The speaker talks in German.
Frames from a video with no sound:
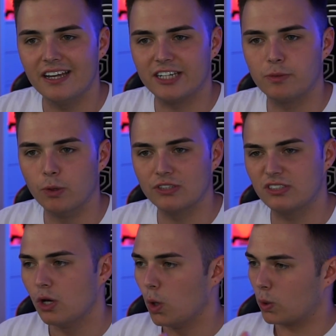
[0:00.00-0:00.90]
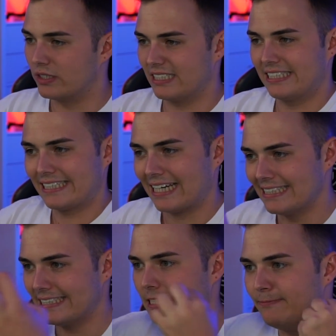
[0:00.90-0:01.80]
ich muss und ich kann
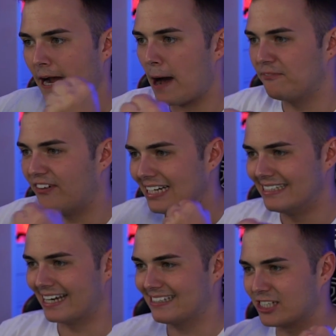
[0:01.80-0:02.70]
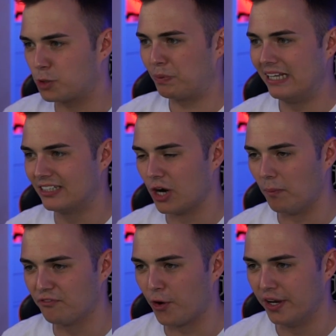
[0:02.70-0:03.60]
es nicht mehr abwarten, dass das Spiel
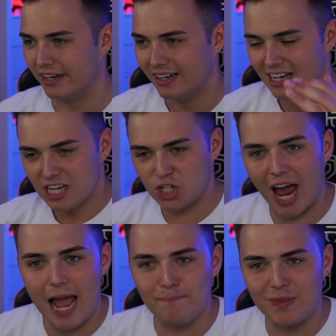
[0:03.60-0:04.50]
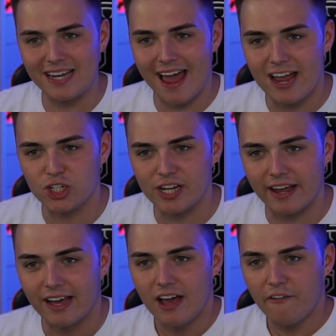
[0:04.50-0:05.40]
kommt, Freunde. Schreibt den
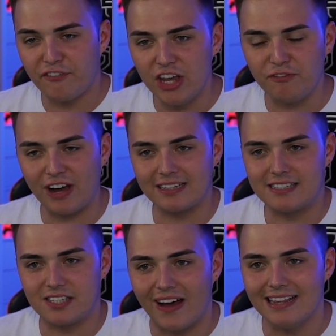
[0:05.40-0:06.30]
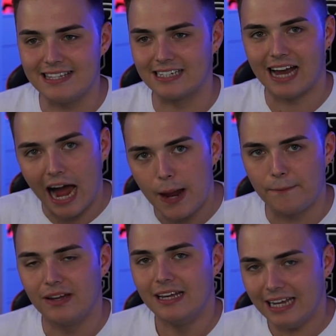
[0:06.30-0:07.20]
Hashtag FIFA20 Hype
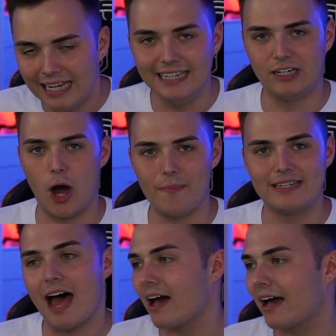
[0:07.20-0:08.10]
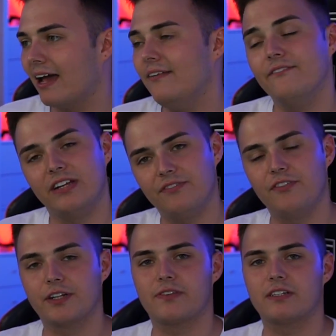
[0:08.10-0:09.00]
in die Kommentare rein, wenn ihr
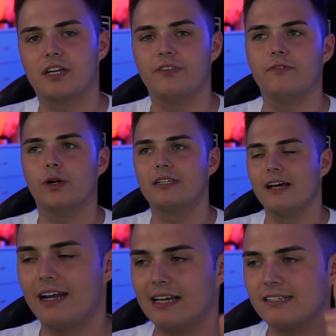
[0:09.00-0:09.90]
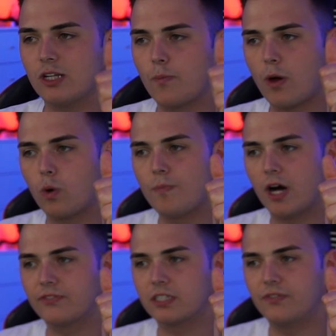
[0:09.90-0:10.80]
FIFA 20 gewinnen wollt. Lasst einen Daumen nach oben da
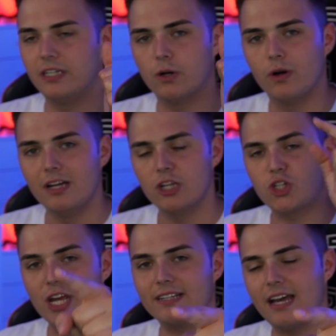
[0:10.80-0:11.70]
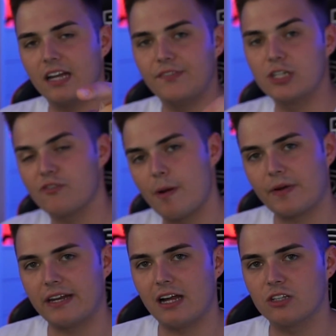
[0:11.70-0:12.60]
auf das Video. Checkt die anderen Videos auf meinem
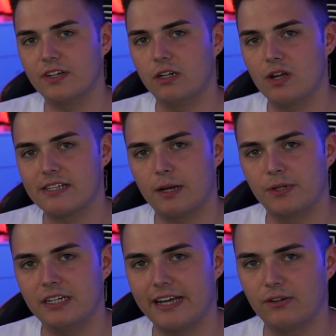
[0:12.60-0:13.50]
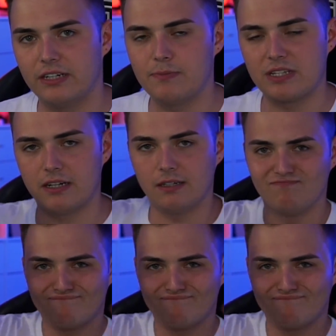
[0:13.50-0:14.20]
Kanal aus, wenn ihr neu seid. Abonniert gerne und in dem Sinne,